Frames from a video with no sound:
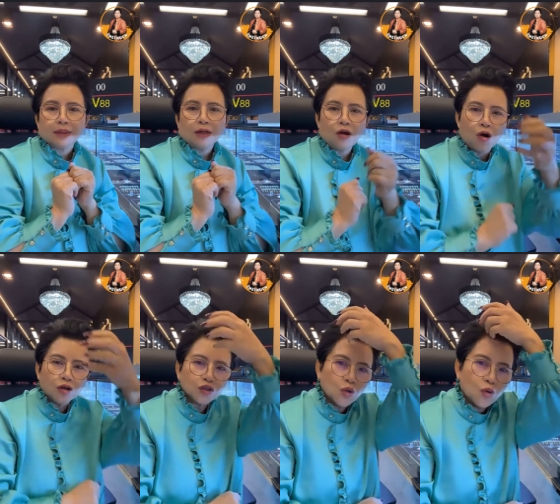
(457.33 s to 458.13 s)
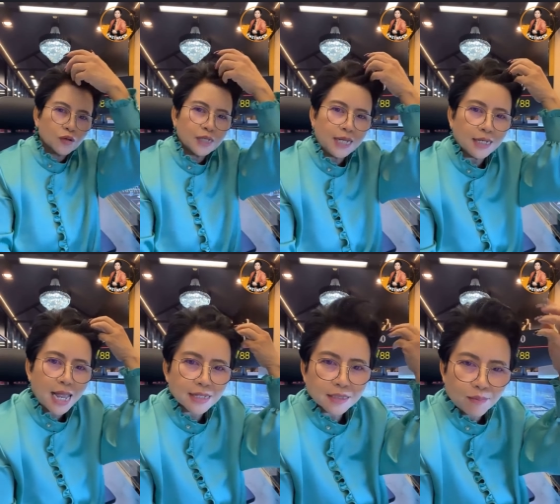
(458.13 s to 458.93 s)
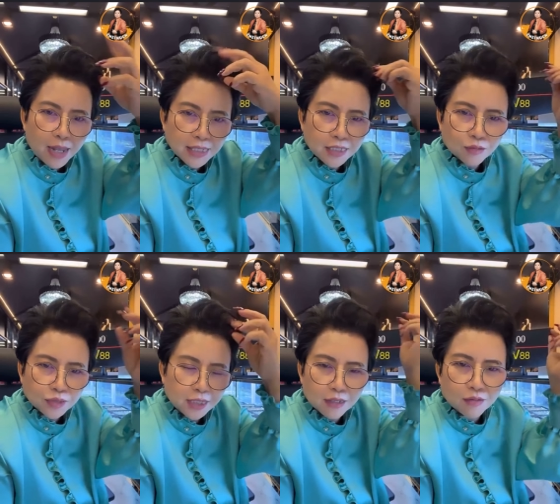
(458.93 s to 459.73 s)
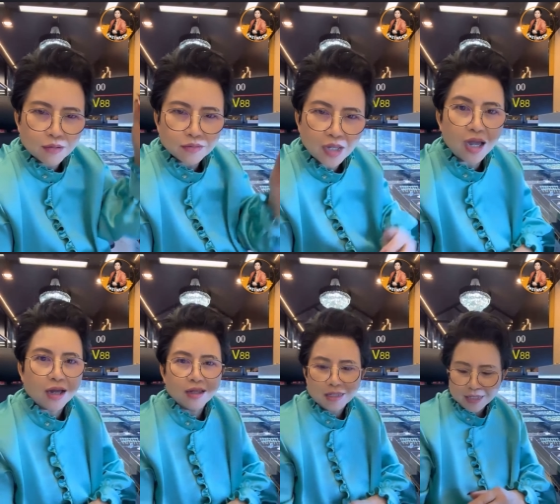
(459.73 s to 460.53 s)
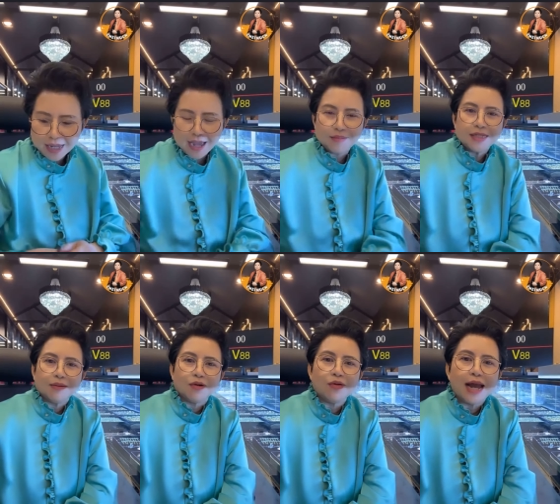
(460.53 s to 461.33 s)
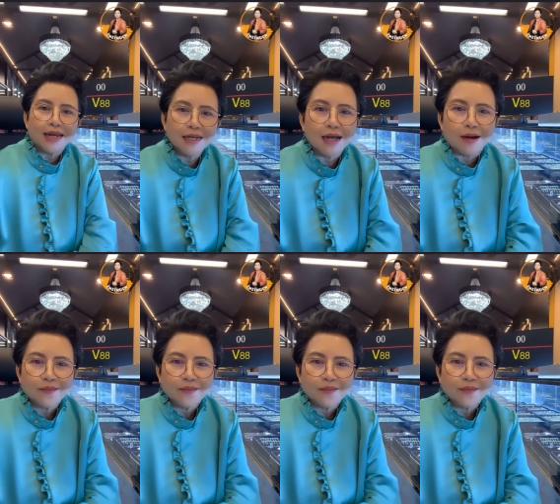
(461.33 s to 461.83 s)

ขอทรงที่ทันสมัยเฉียวๆเนาะอ่าไม่ใช่ผัวไหวเนาะ